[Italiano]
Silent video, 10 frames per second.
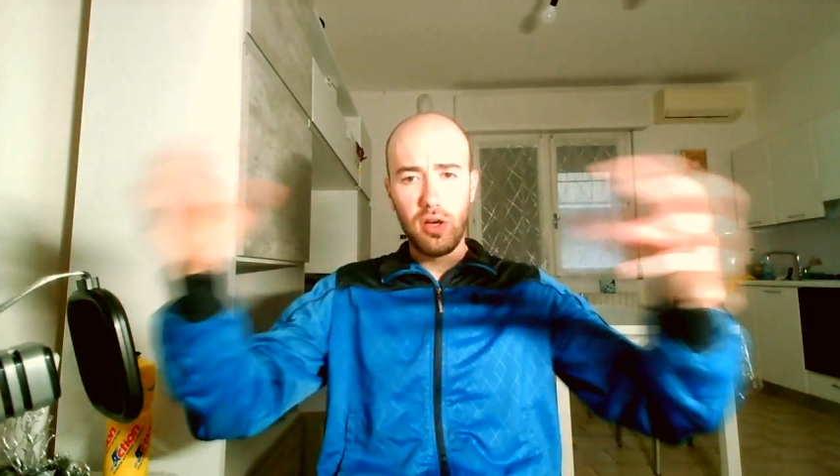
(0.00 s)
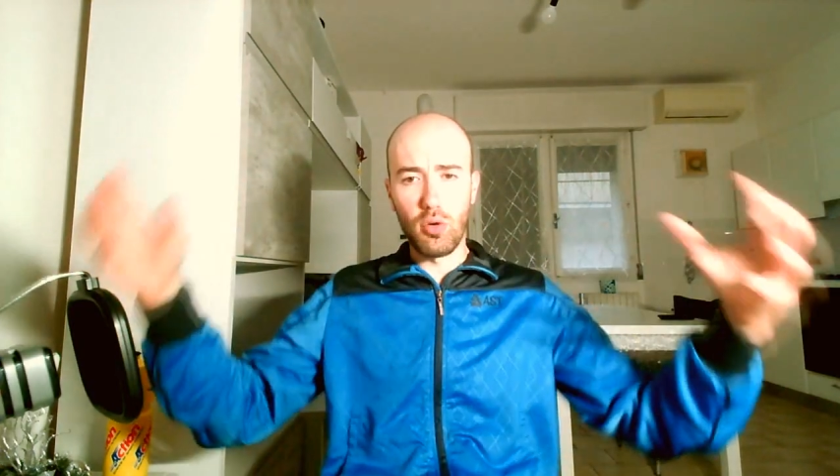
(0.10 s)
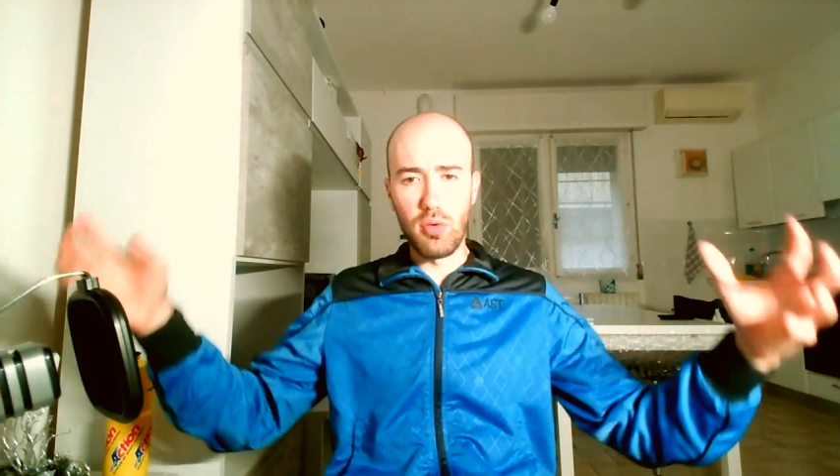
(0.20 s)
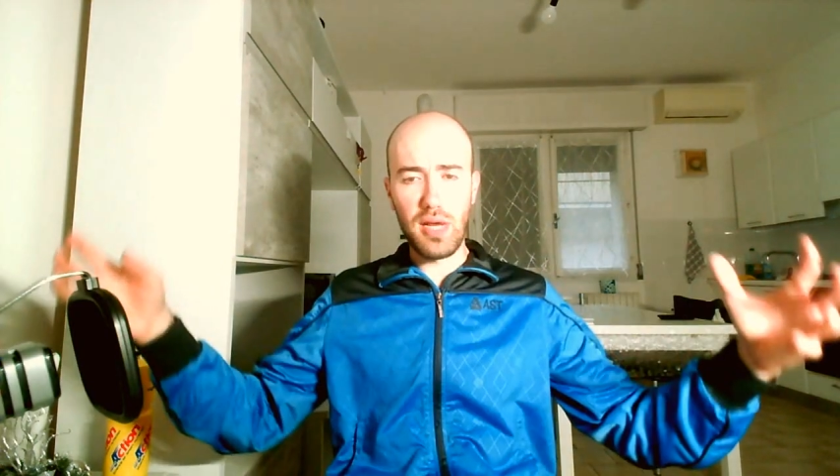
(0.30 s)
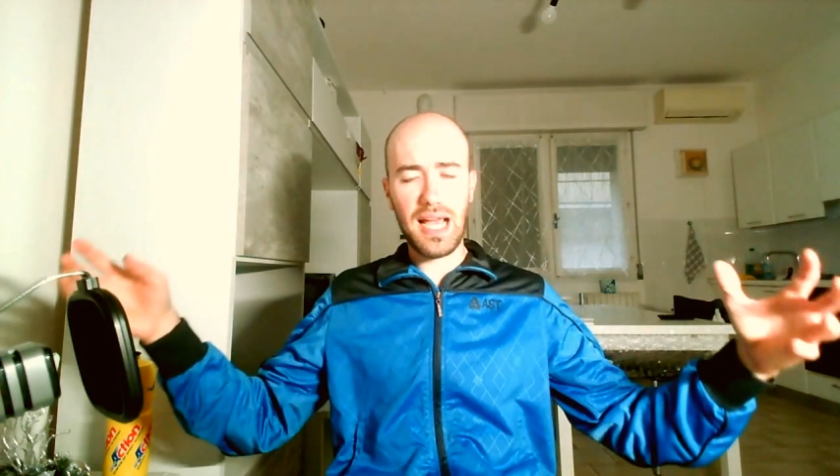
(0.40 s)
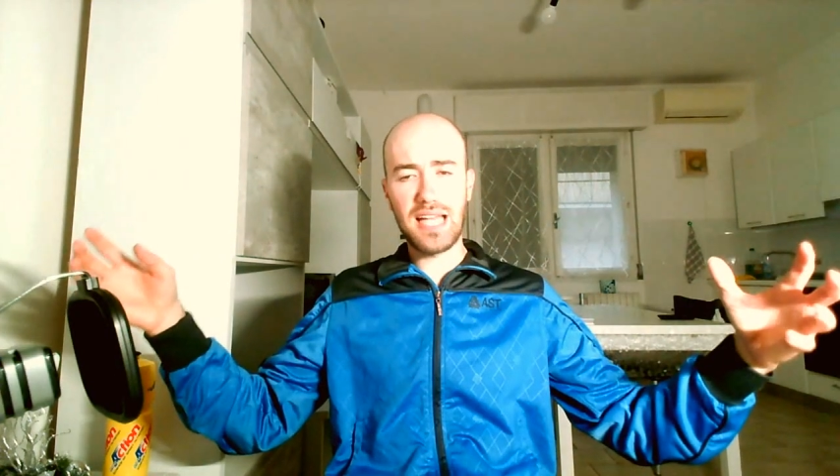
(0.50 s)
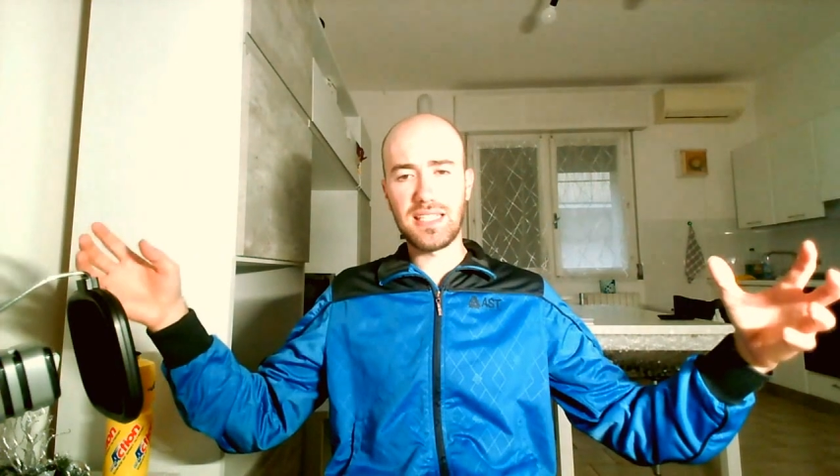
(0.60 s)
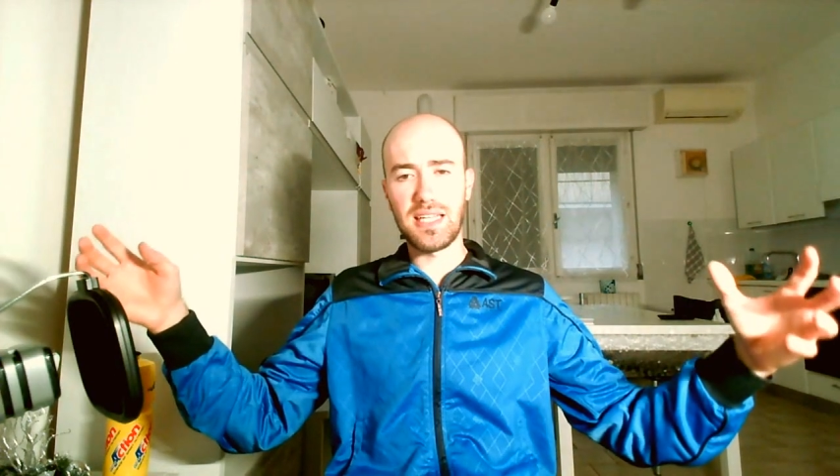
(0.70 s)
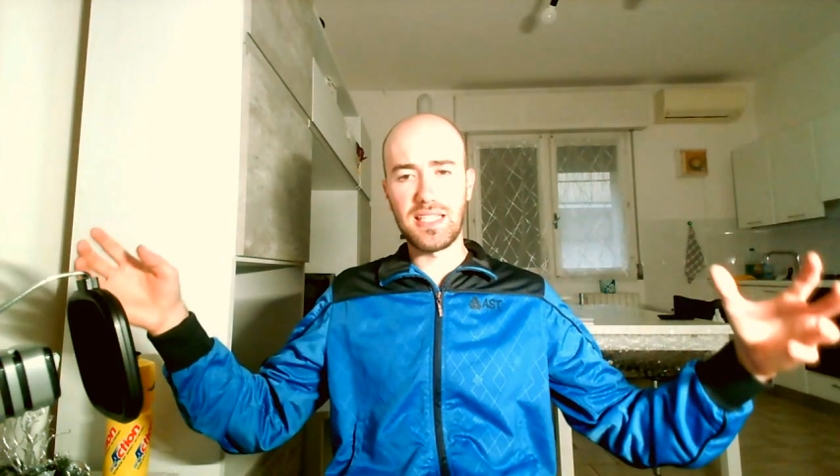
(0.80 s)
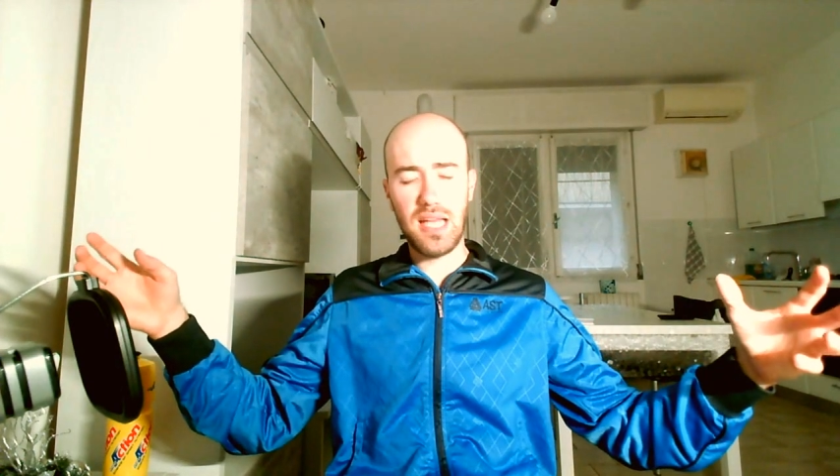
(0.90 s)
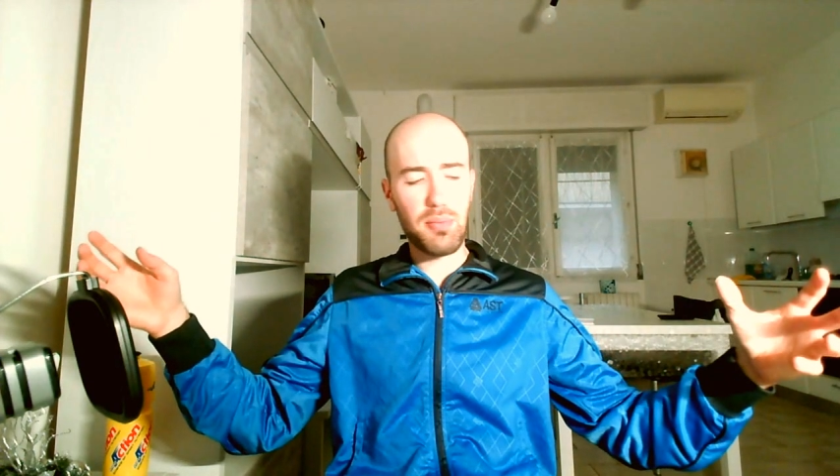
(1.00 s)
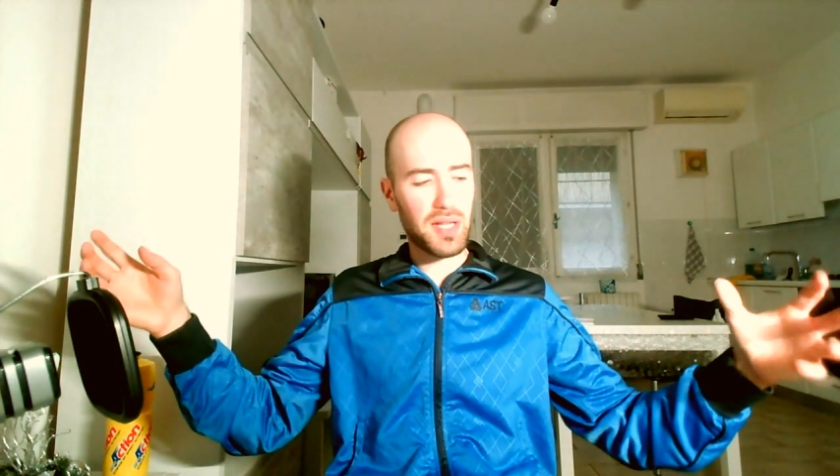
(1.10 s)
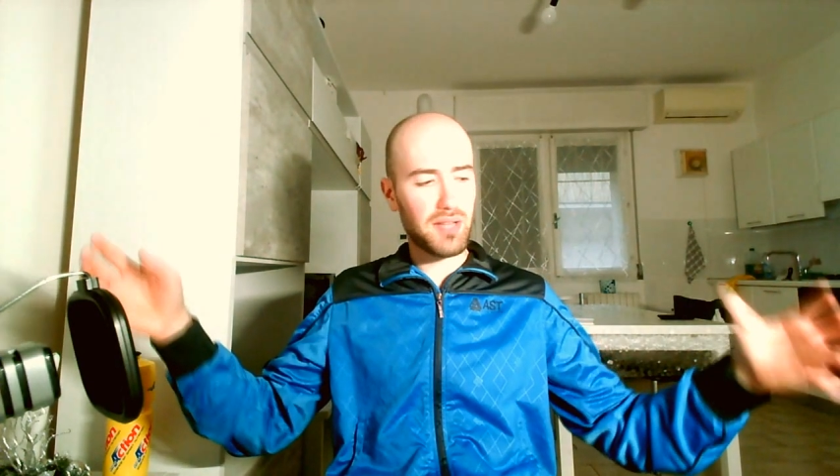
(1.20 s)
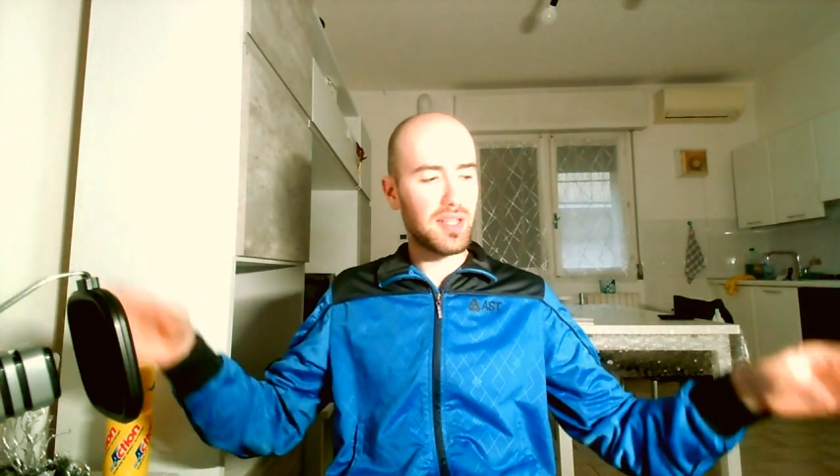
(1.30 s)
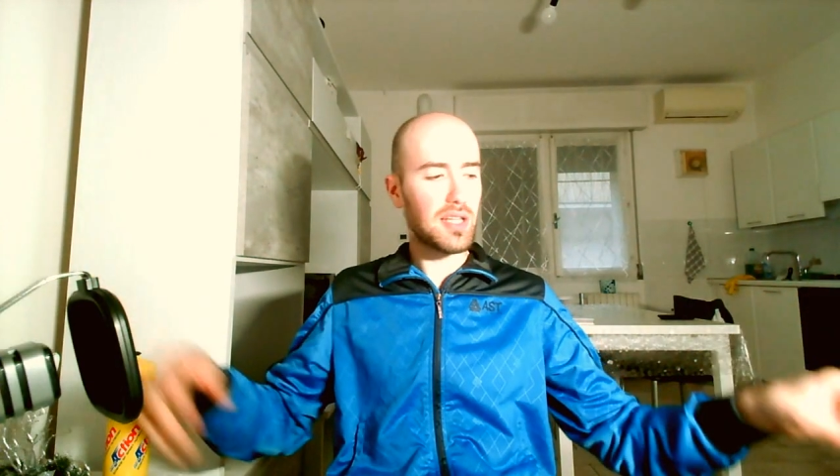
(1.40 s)
una casa che si apre
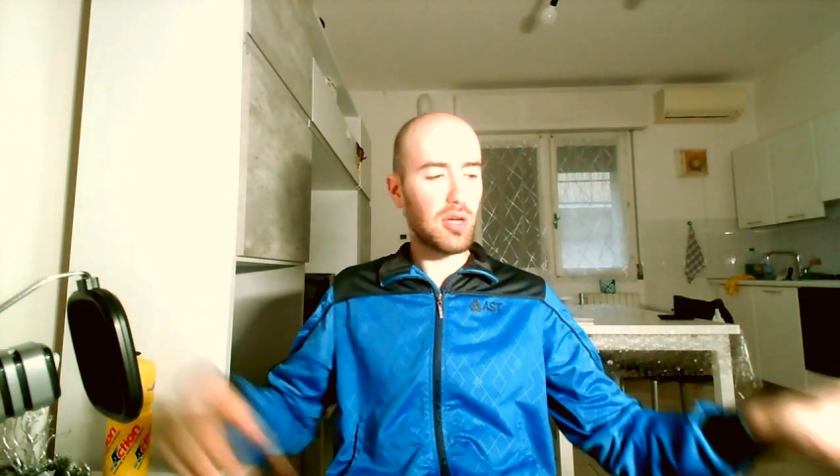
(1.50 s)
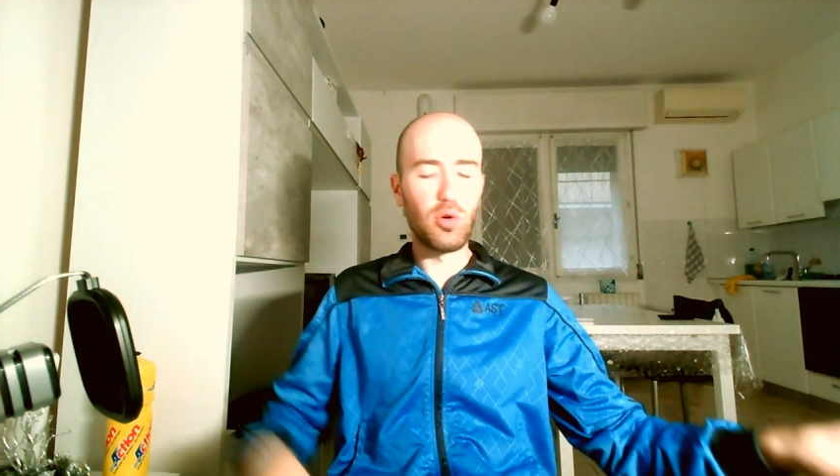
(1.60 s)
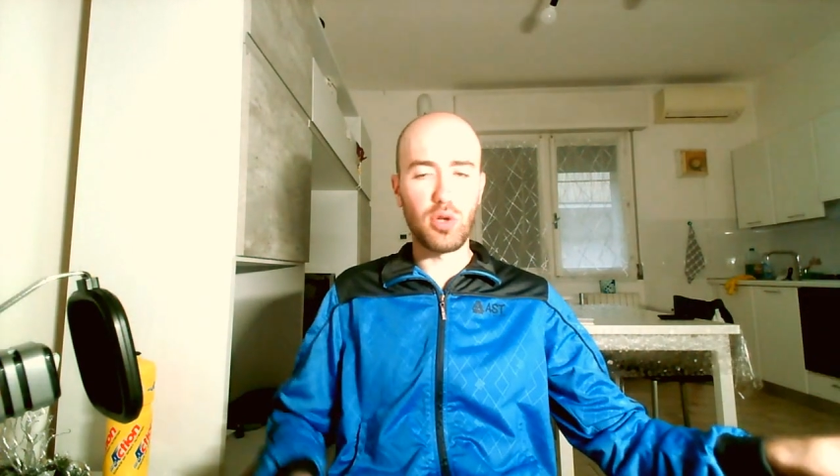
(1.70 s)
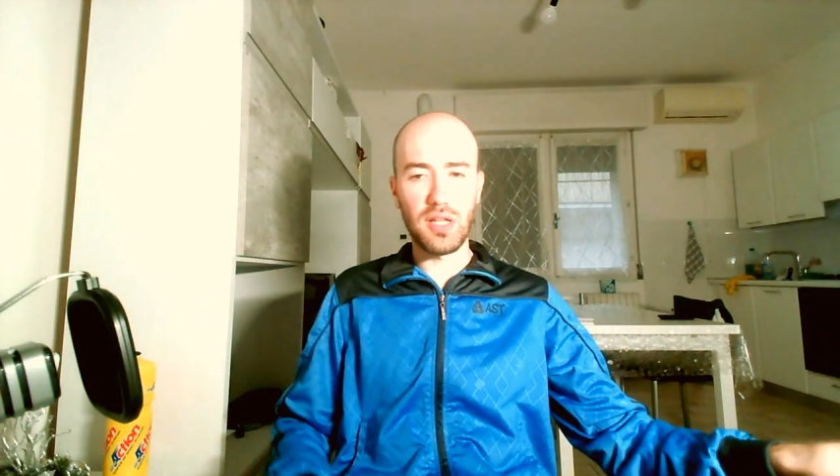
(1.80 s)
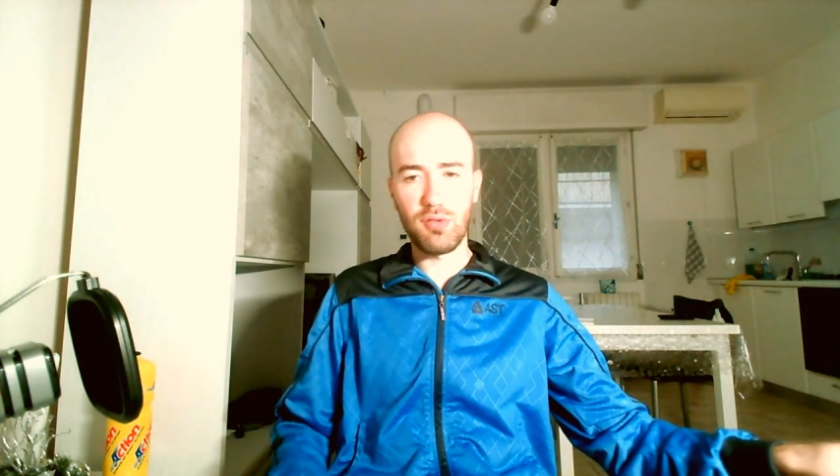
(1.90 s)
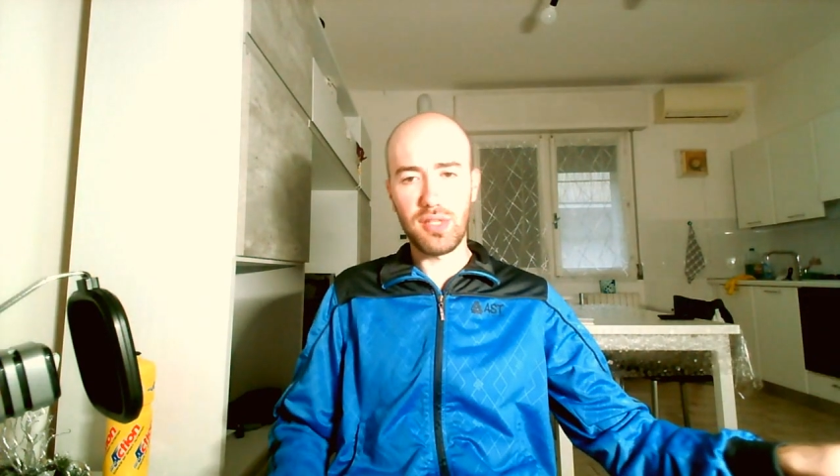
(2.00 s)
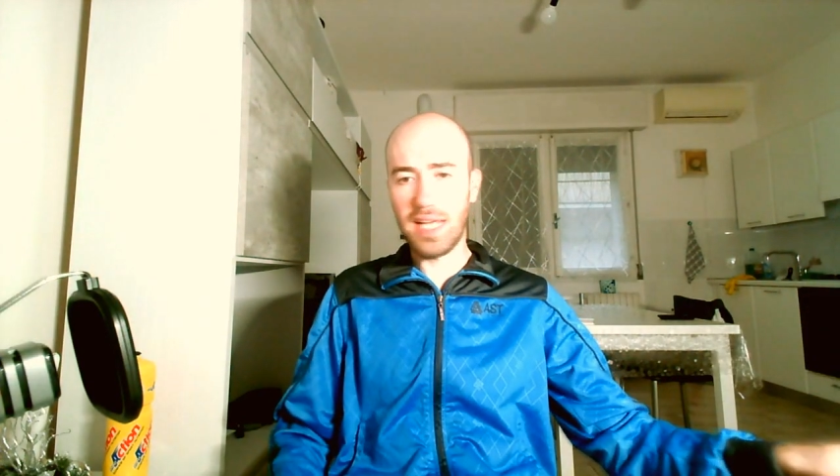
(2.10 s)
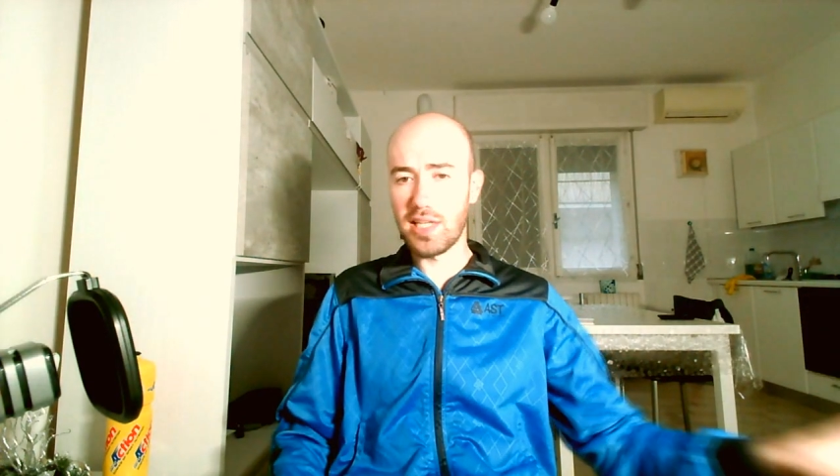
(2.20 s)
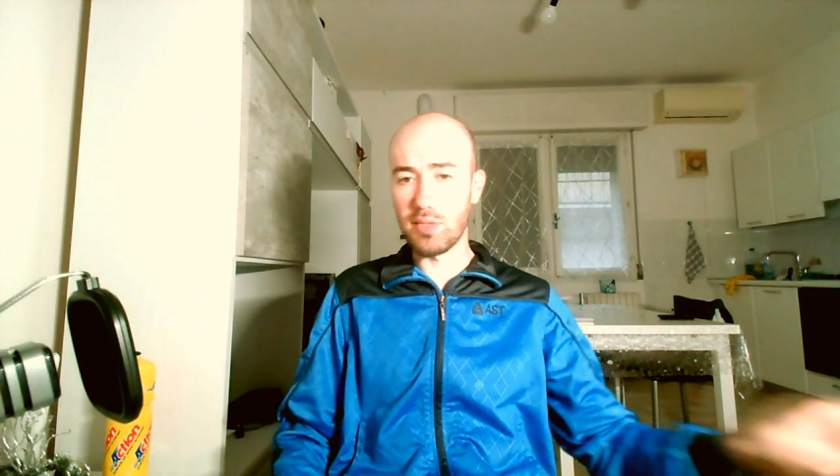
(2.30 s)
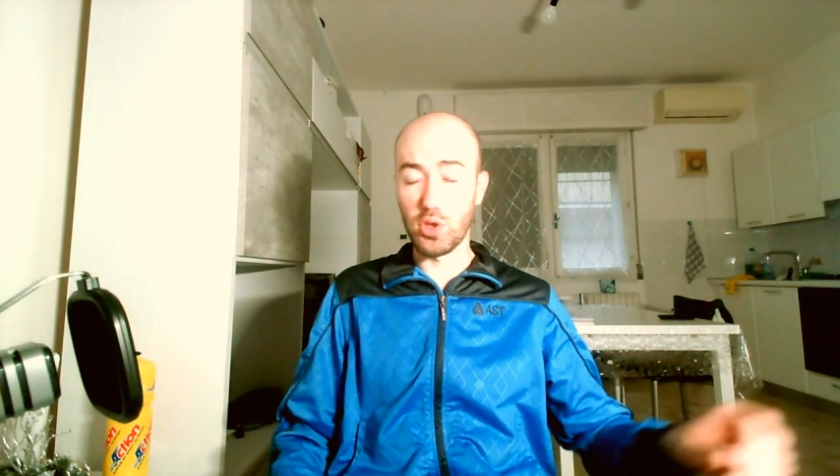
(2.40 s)
davanti a loro e devono andarci per